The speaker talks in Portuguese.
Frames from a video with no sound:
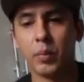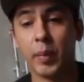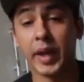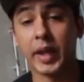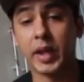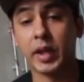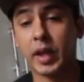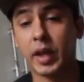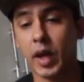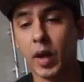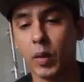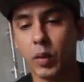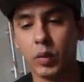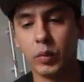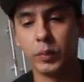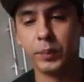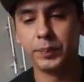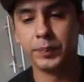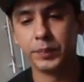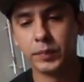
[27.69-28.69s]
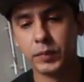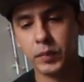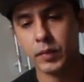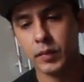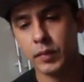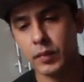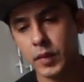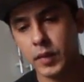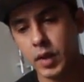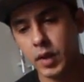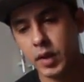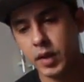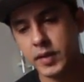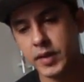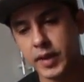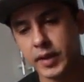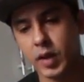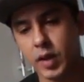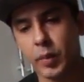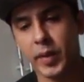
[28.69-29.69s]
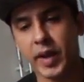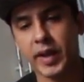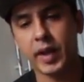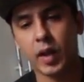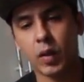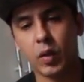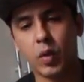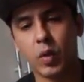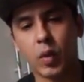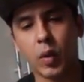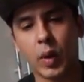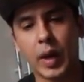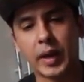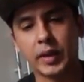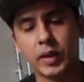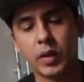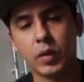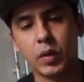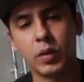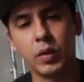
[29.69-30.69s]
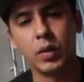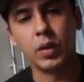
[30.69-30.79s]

Mike Carroll. Esse aqui é o Mike Carroll 4.